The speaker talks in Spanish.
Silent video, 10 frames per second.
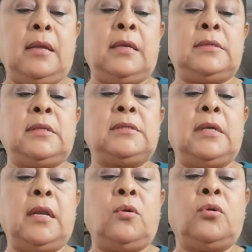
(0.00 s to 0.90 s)
este,
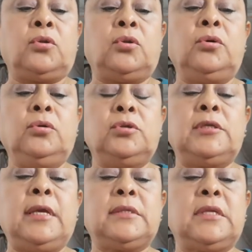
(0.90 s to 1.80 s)
se le cortó, si
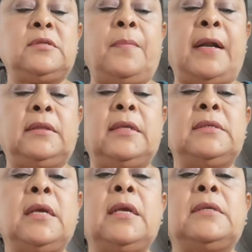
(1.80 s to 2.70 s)
¿sí? Estas
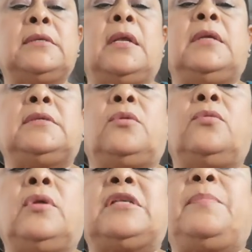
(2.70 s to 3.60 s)
partes se le
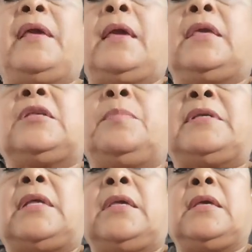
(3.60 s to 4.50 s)
hicieron unas pequeñas
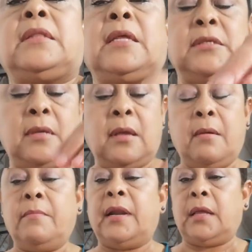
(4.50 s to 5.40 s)
pestañitas
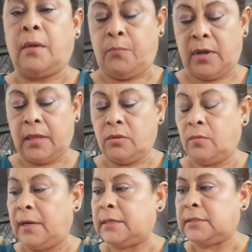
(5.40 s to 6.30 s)
para que pueda
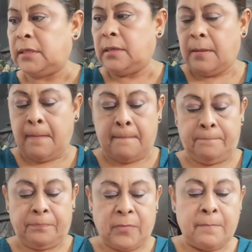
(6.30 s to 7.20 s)
doblarse
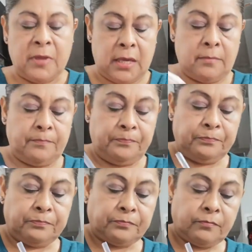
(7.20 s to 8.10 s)
bien.
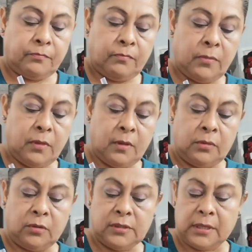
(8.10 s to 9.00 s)

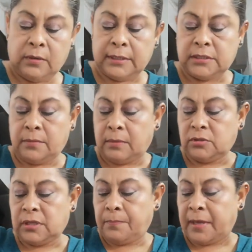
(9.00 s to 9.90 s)
Entonces ahora sí
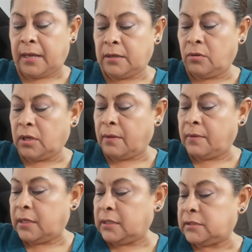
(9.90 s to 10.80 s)
vamos a pegar lo que
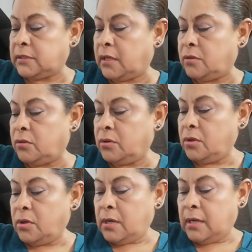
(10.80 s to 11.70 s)
viene siendo
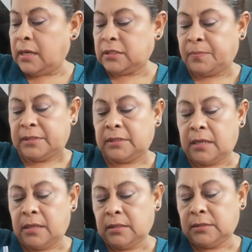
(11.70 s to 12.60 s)
las
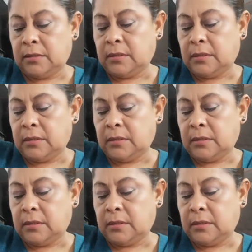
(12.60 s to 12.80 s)
pestañas